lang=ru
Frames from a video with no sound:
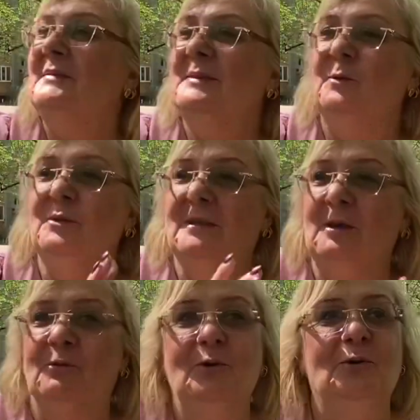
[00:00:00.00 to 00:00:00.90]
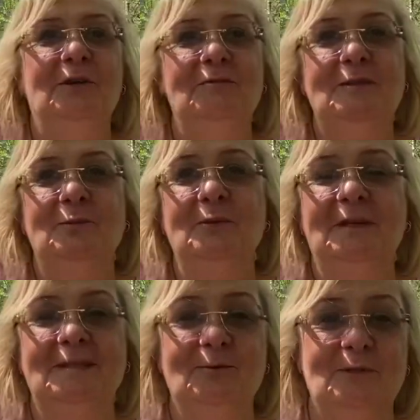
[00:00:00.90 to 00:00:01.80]
дует такой легкий ветерок и
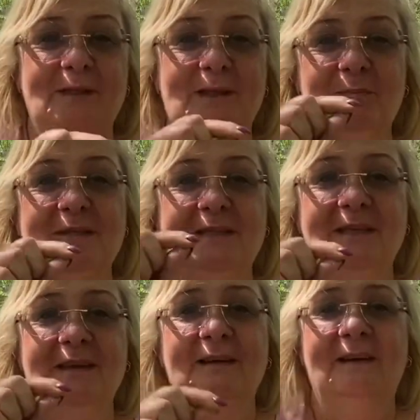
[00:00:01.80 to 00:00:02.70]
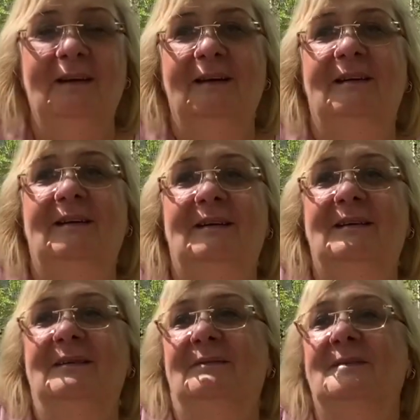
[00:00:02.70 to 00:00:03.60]
сносят лепестки
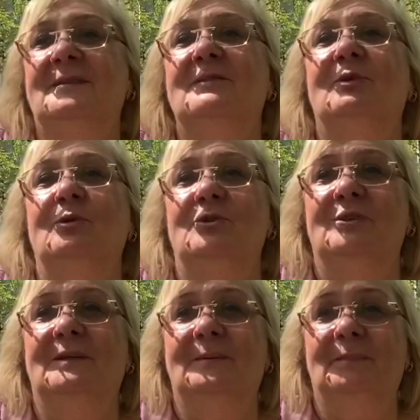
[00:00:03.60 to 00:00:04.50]
э, с цветущих